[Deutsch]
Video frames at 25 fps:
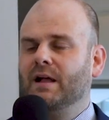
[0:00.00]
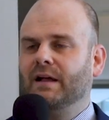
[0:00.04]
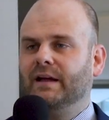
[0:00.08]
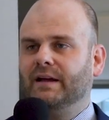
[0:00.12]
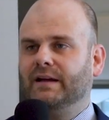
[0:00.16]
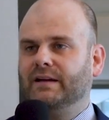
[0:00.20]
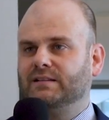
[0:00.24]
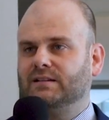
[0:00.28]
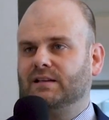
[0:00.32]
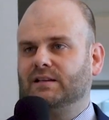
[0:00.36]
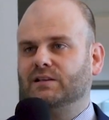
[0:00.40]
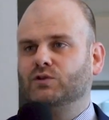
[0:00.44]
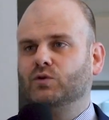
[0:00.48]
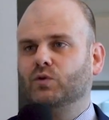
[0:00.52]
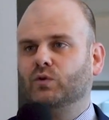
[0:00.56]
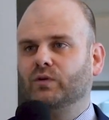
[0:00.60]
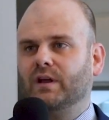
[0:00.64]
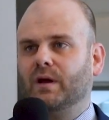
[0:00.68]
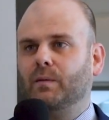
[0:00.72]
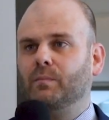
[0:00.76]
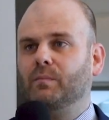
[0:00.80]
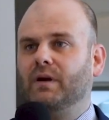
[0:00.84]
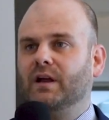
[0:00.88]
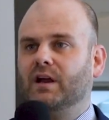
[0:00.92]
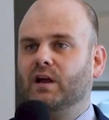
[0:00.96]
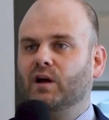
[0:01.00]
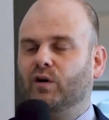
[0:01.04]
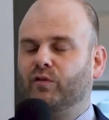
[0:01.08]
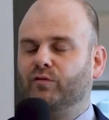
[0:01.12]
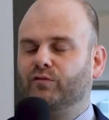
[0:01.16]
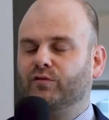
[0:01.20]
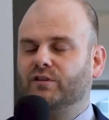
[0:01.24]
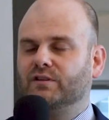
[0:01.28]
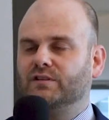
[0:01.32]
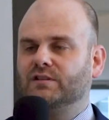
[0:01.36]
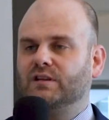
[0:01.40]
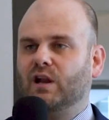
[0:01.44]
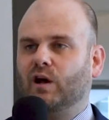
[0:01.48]
Ist das so dein Blick auch für
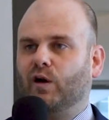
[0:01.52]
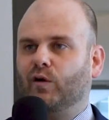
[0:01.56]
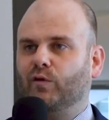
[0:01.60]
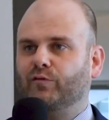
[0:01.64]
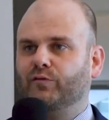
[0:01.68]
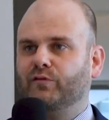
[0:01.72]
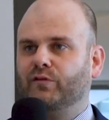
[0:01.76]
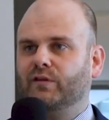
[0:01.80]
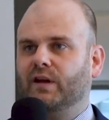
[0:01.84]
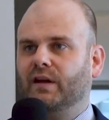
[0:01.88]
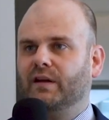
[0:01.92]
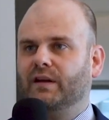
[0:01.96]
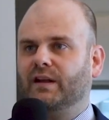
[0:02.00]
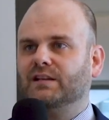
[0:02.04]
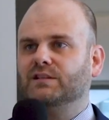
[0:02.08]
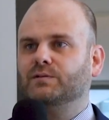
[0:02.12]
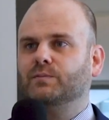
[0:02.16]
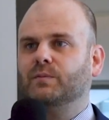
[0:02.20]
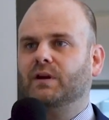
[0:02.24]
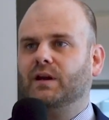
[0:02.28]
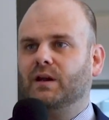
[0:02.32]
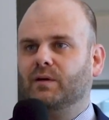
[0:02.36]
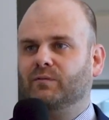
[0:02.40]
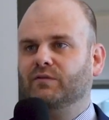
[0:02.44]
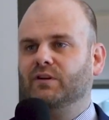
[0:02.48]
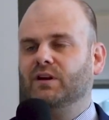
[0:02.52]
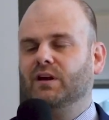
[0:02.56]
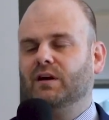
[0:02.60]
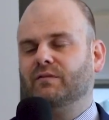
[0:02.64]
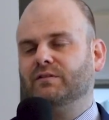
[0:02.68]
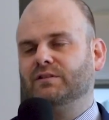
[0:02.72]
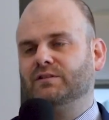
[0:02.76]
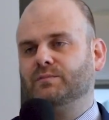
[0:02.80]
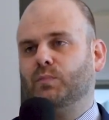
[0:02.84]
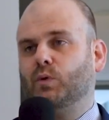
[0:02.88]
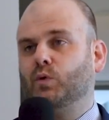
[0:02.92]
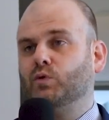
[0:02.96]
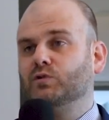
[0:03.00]
das Laufen ja, dass man eben wieder
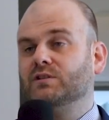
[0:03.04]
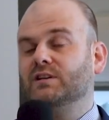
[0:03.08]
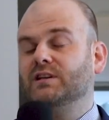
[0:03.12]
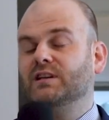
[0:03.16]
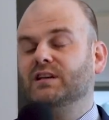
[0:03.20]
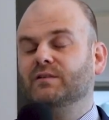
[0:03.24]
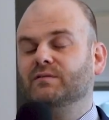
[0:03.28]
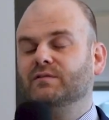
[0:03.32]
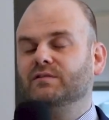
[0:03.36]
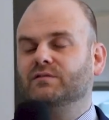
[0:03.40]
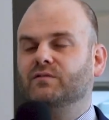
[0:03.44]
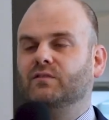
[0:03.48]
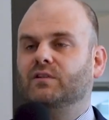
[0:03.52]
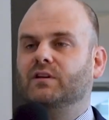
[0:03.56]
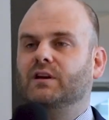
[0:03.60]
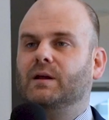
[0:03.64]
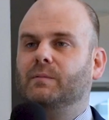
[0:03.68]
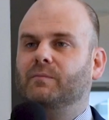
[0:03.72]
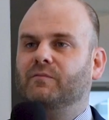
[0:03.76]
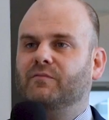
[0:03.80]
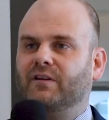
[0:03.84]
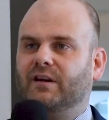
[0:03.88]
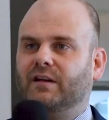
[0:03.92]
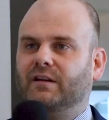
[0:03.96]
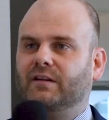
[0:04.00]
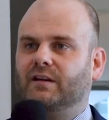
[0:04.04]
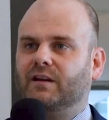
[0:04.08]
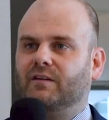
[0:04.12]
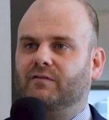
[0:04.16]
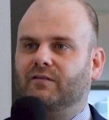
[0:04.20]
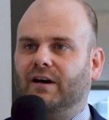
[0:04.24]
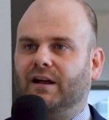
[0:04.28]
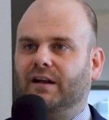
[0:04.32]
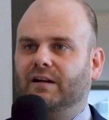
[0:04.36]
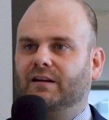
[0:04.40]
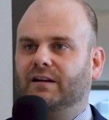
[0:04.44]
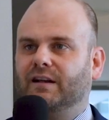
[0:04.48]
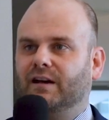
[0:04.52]
was Positives von Nebenwerten
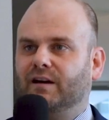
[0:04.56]
erwarten